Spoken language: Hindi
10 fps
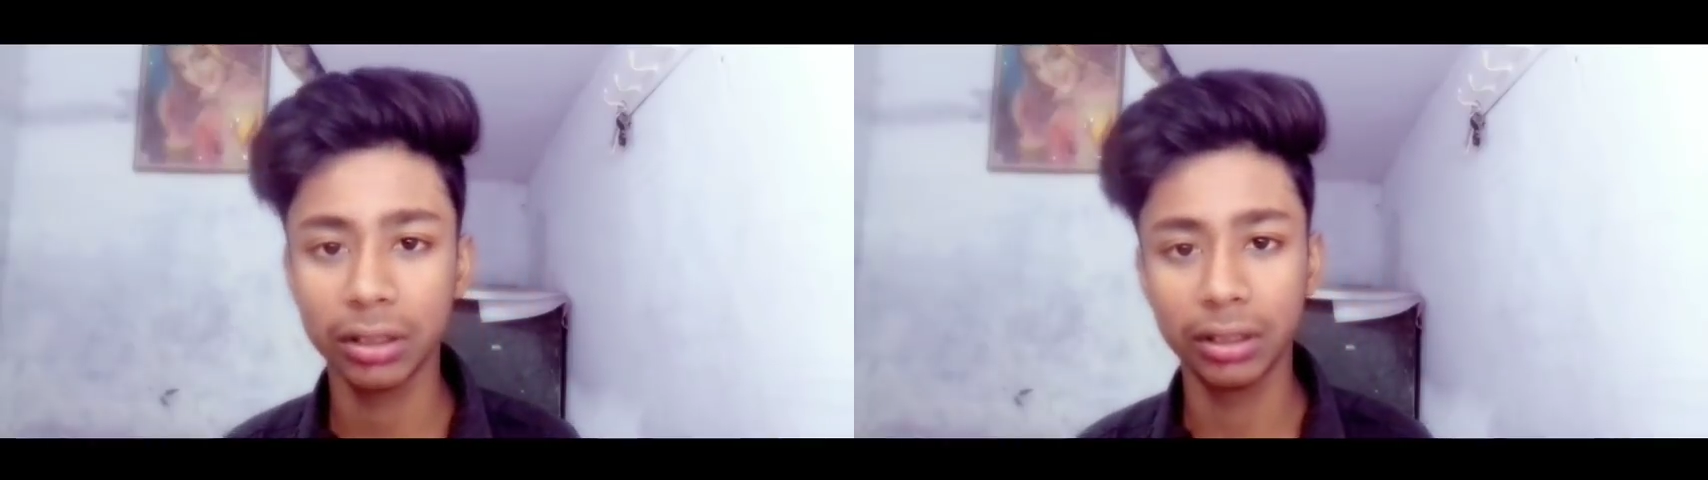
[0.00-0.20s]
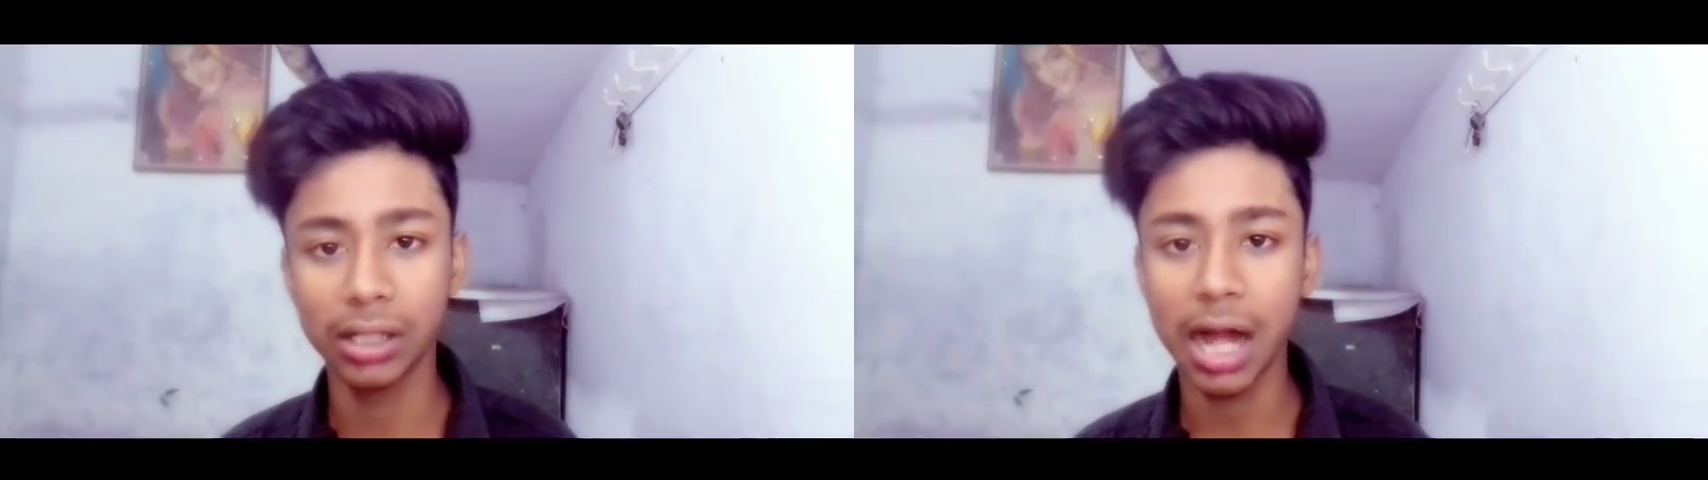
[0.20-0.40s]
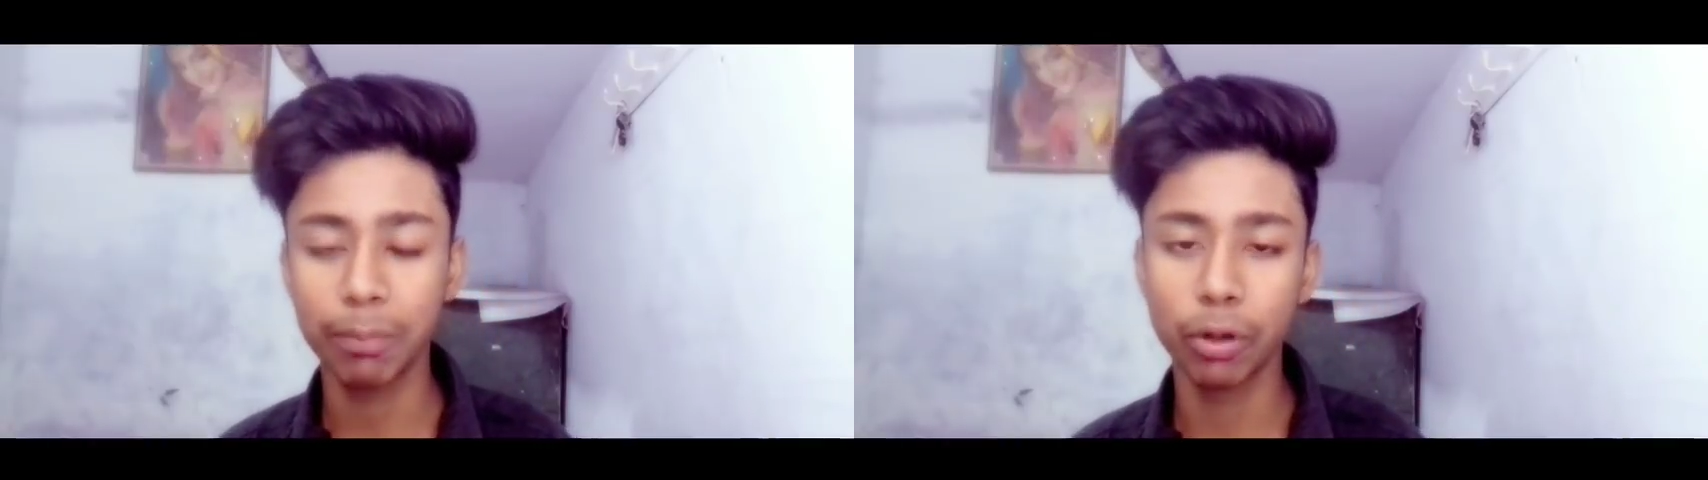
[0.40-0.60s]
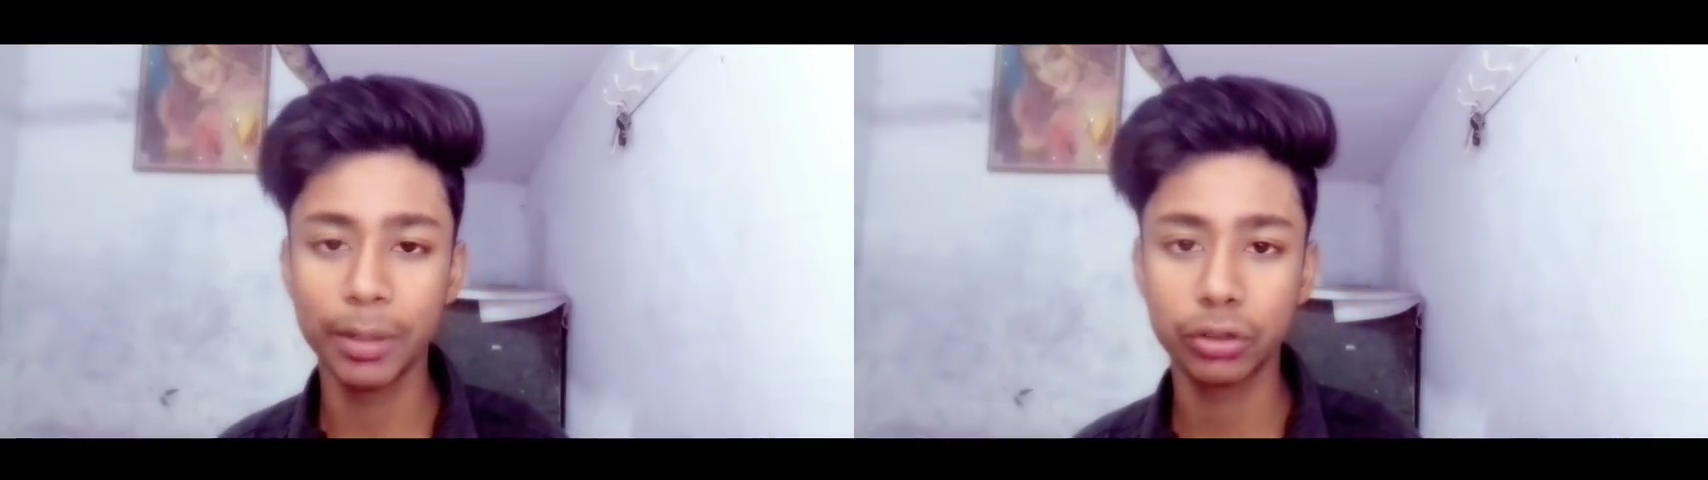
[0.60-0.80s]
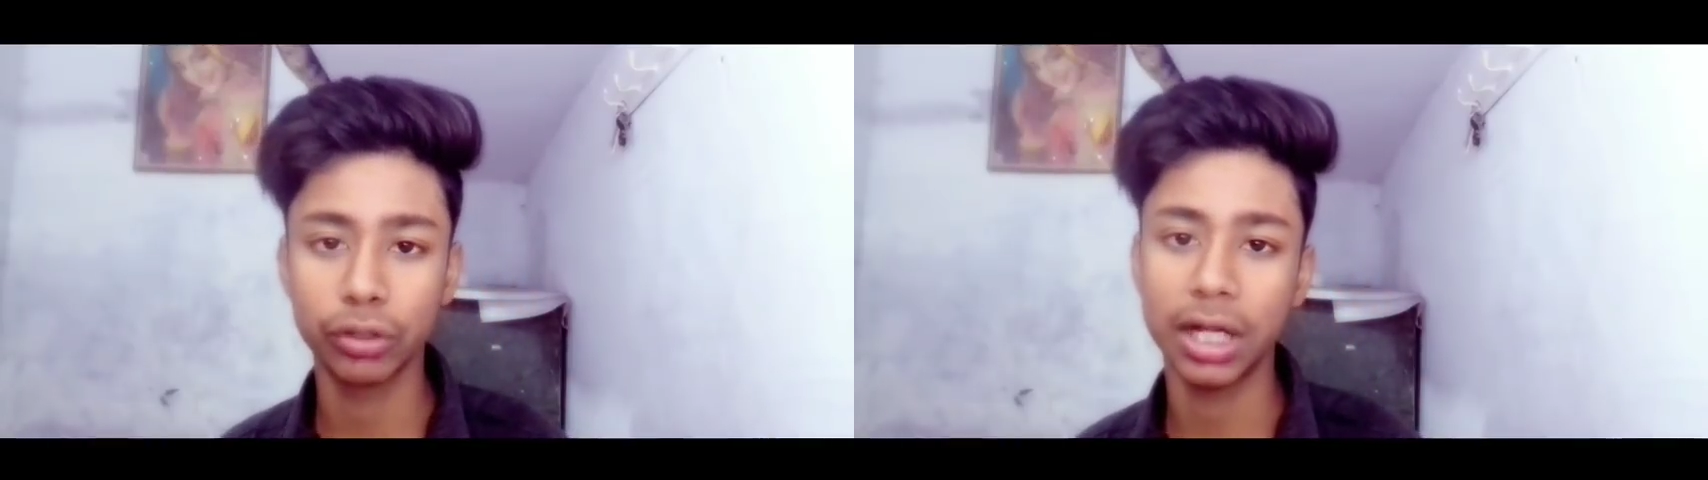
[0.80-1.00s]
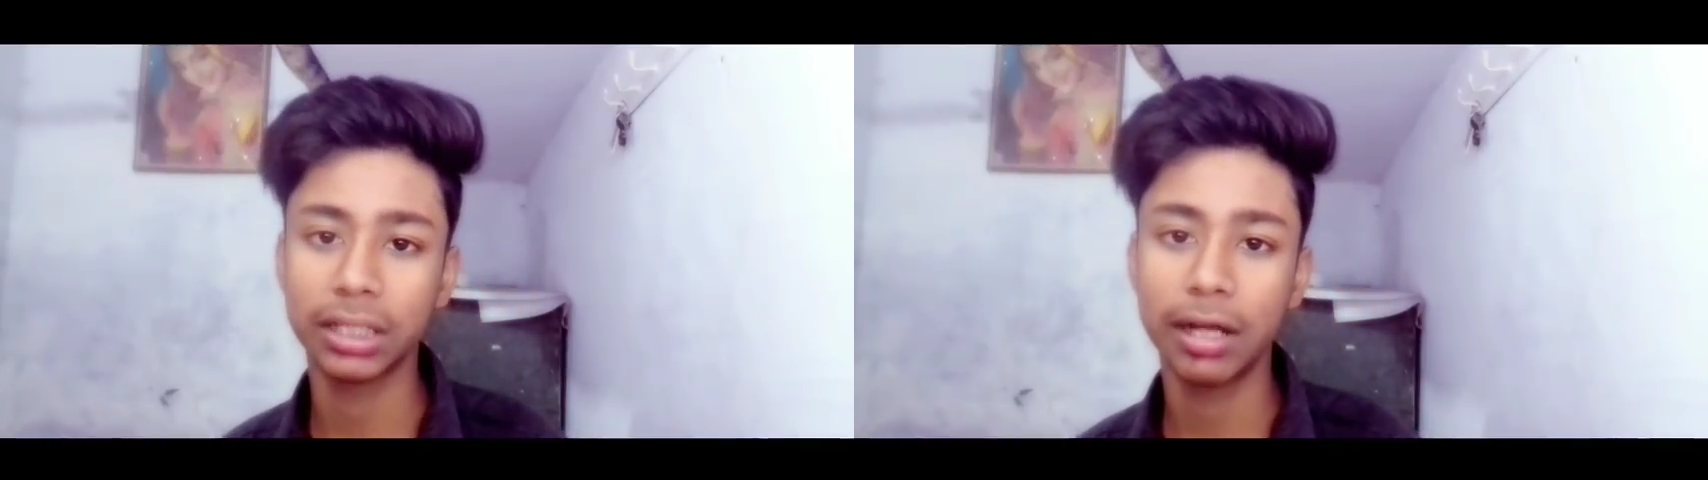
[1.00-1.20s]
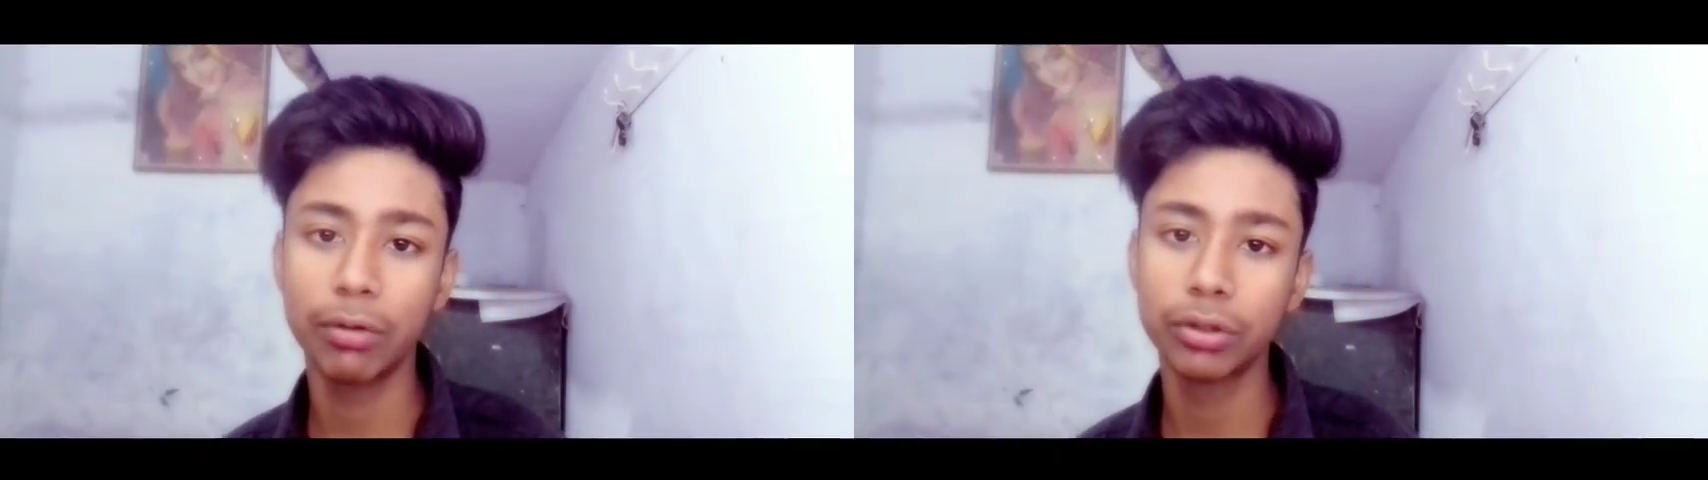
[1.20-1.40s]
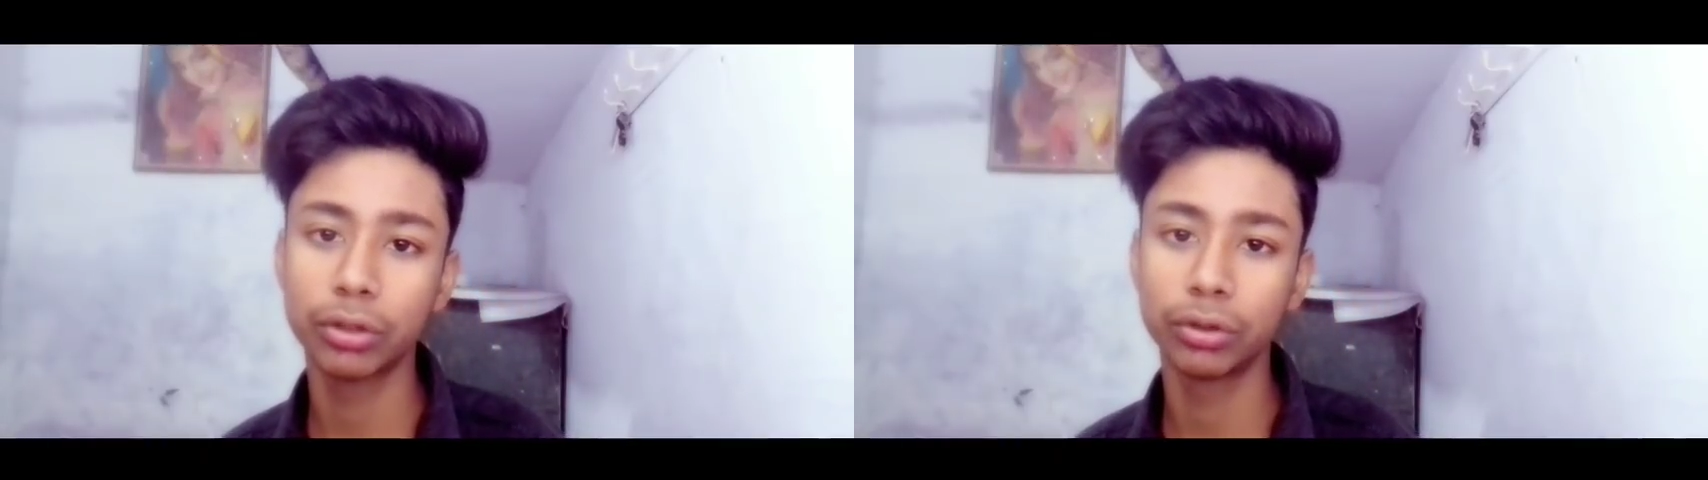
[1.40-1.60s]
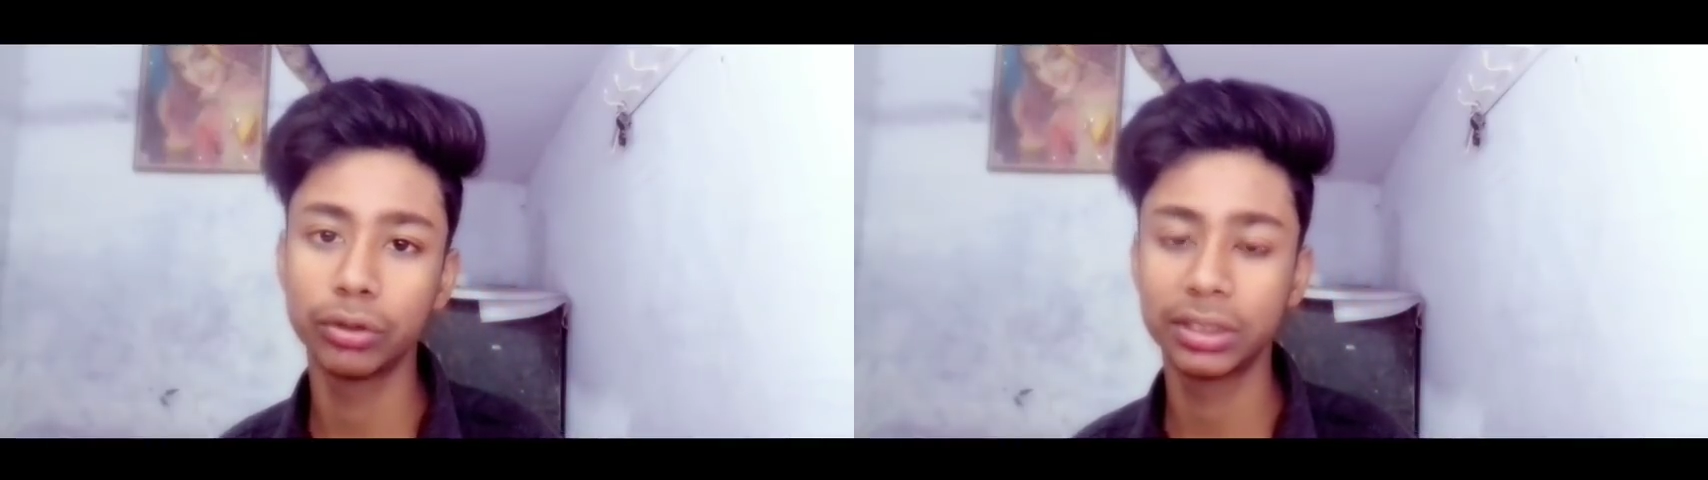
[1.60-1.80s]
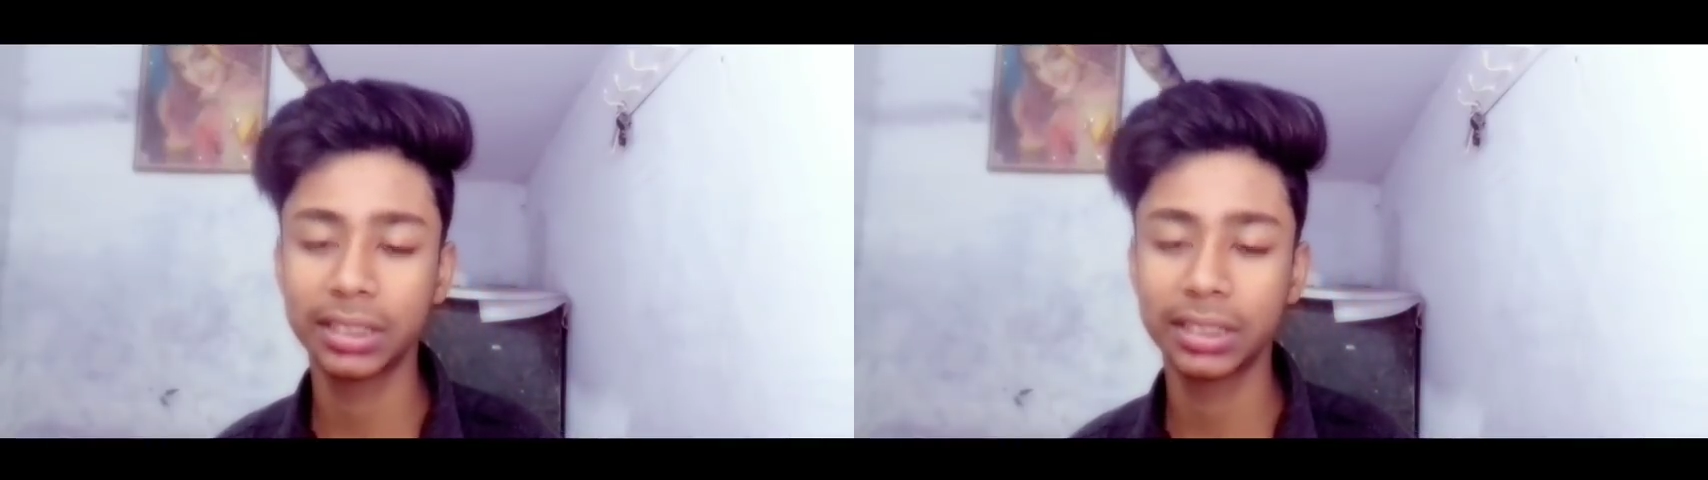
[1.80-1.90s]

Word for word: आपको मैं सुनाता हूँ तो